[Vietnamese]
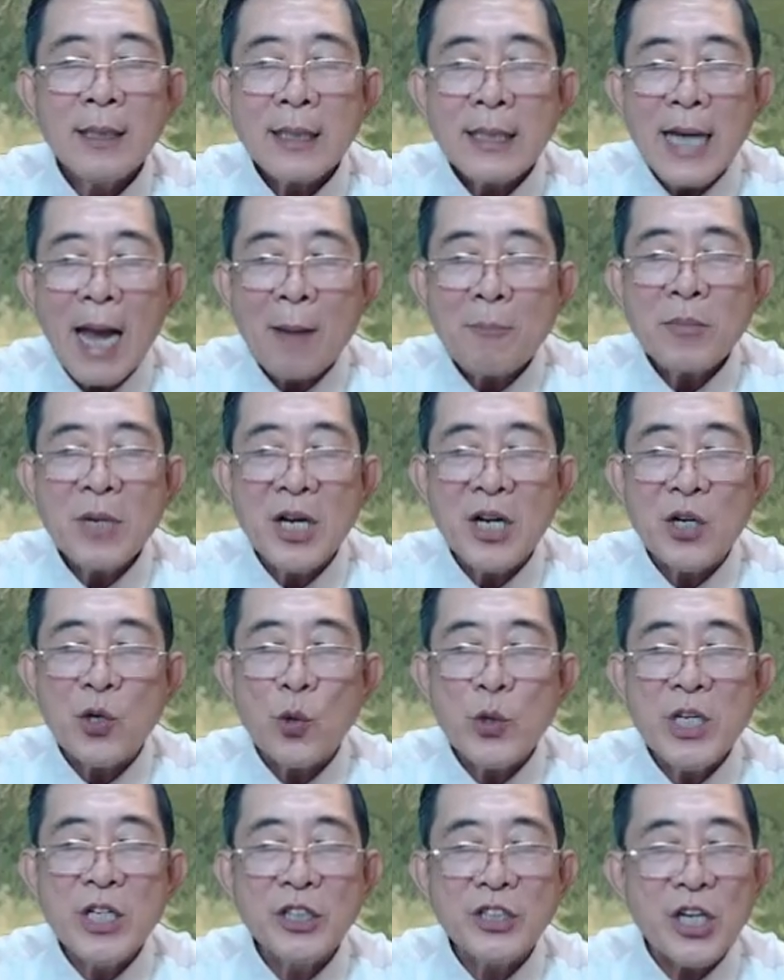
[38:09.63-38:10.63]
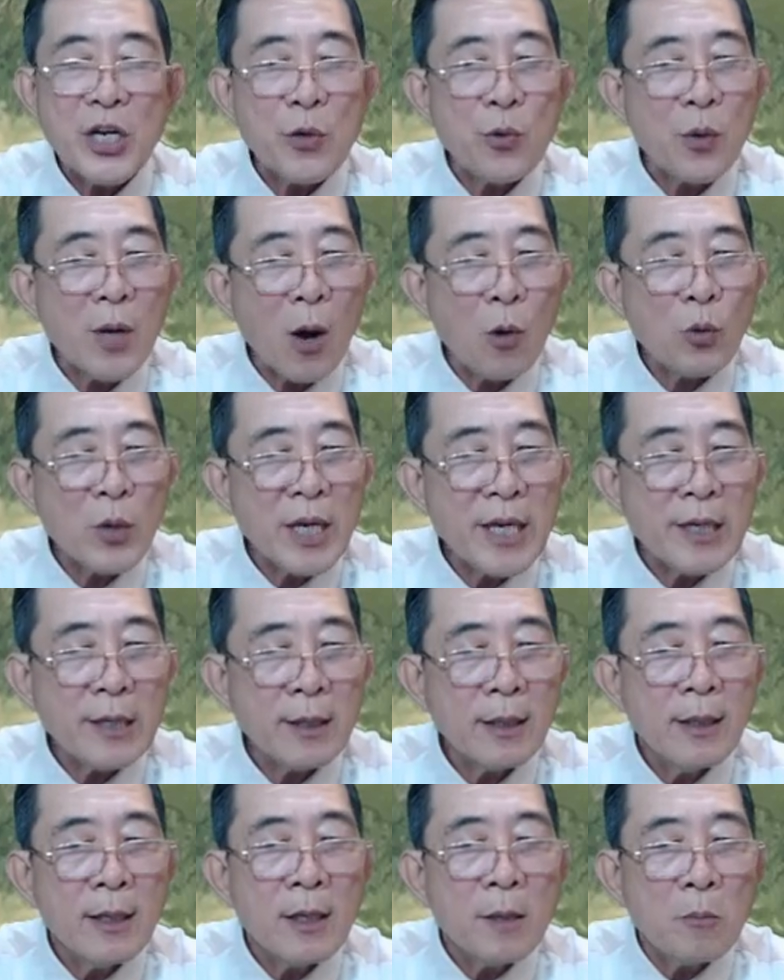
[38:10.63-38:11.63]
Đám người của Dương Triều câu ly,
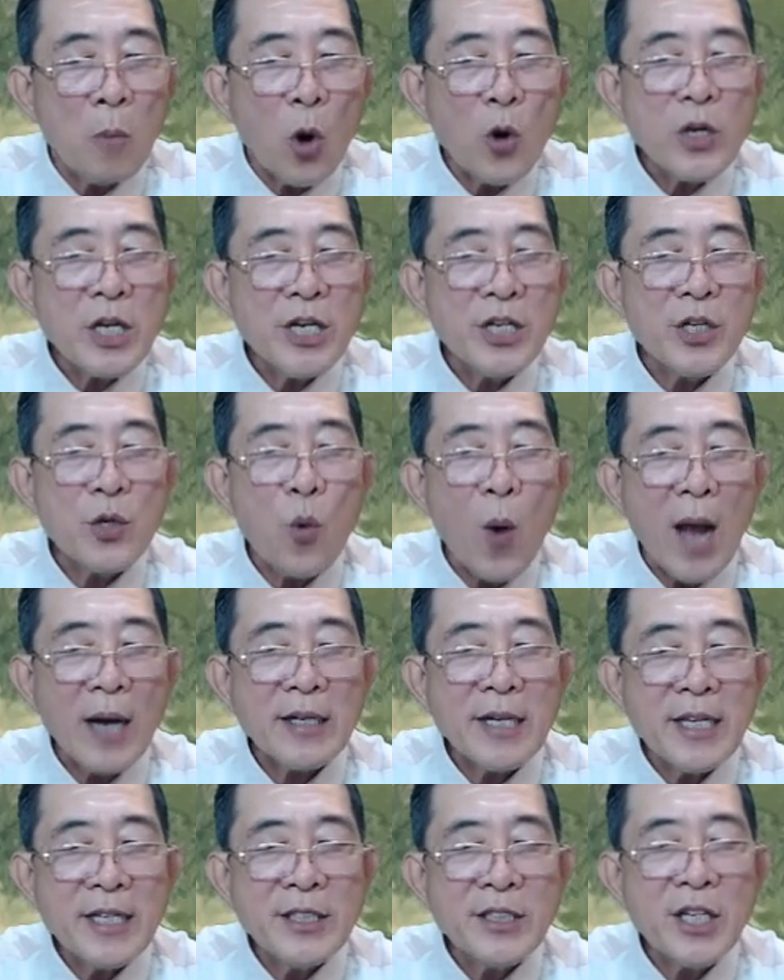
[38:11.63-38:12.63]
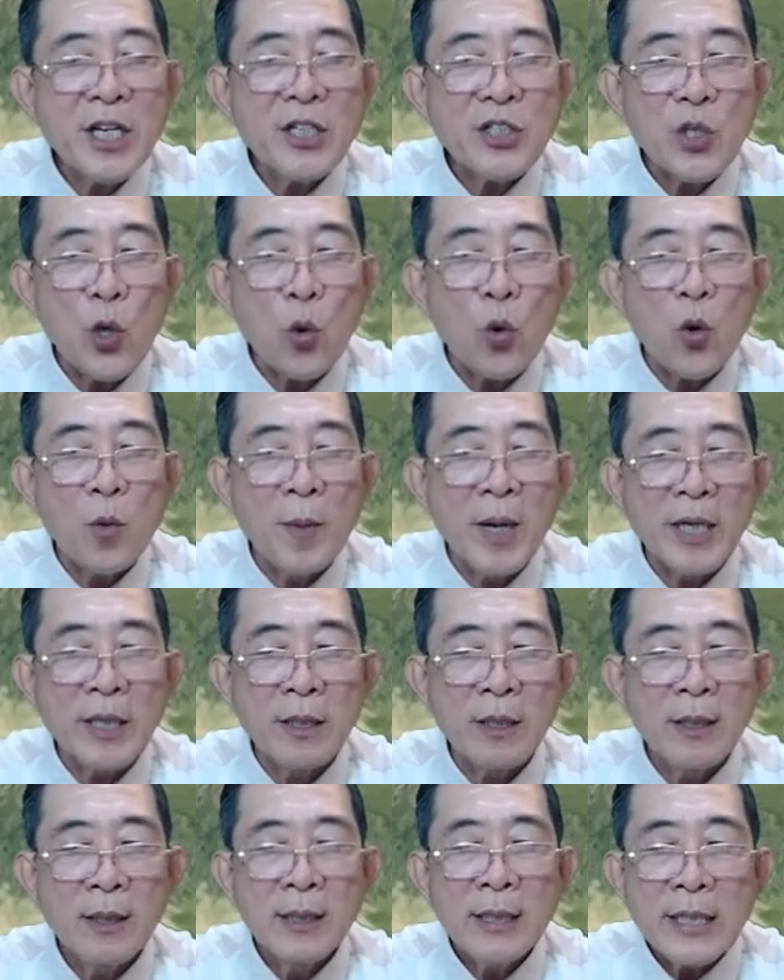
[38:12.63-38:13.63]
mỗi người quản lý chức vụ của mình,
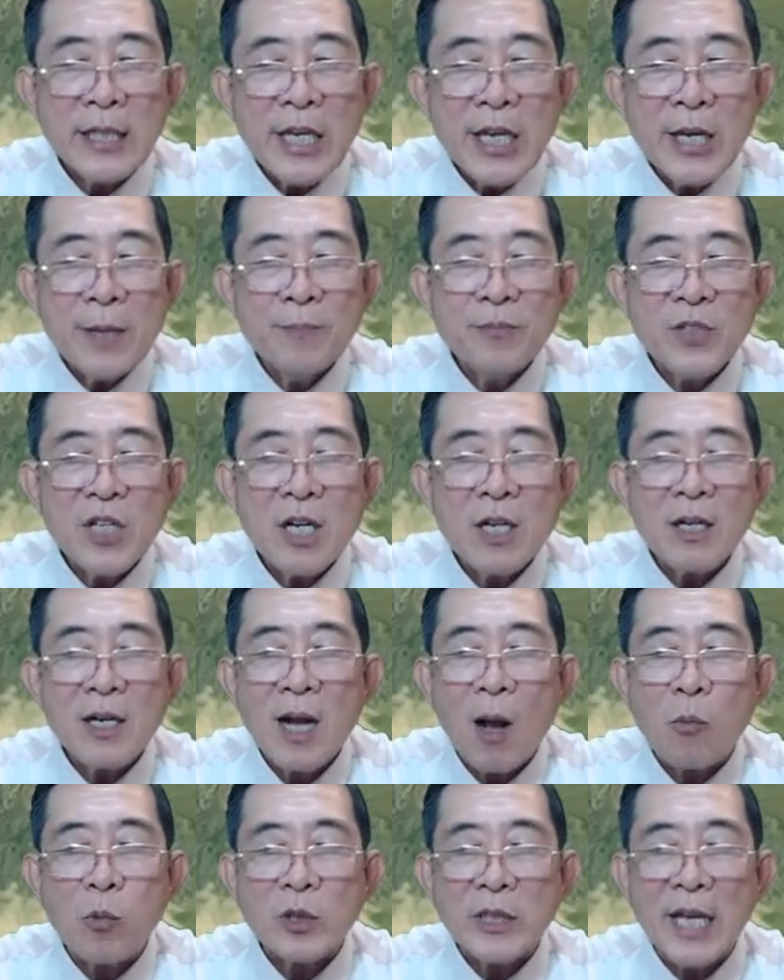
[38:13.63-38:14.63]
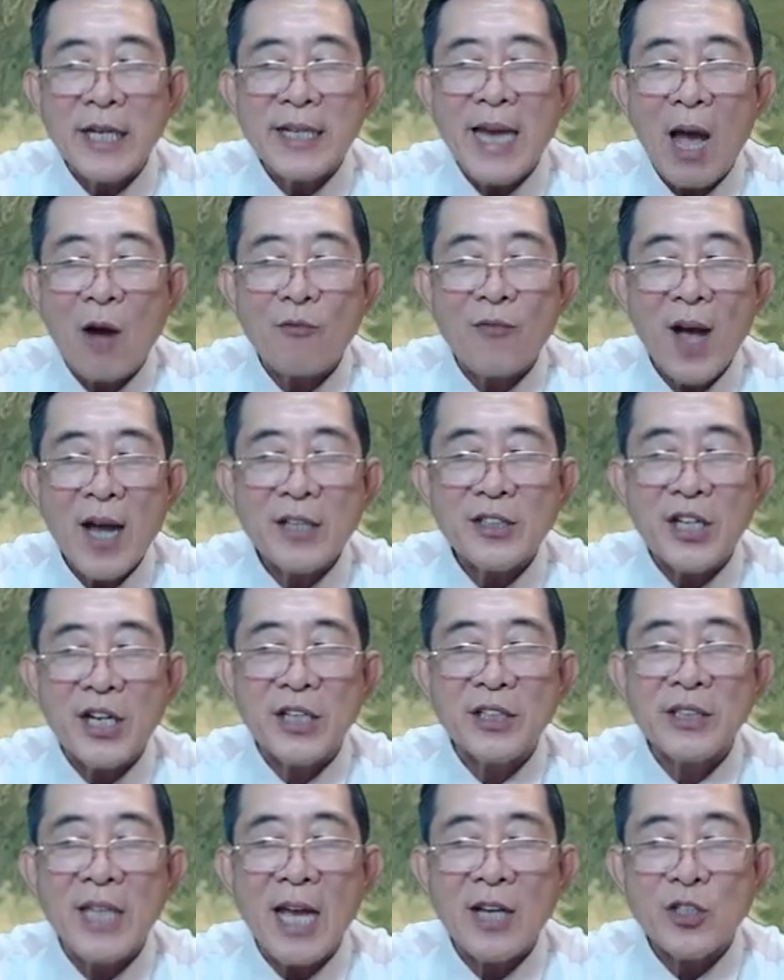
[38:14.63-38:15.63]
kim chức không có thể nào phát
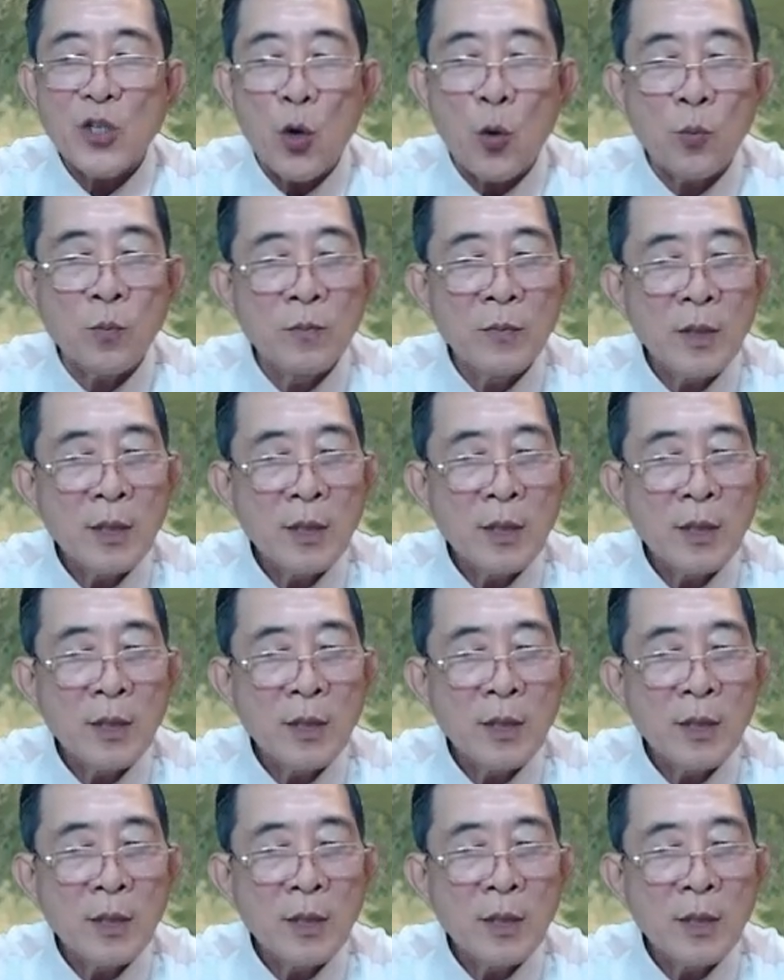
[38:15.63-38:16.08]
triển tác dụng.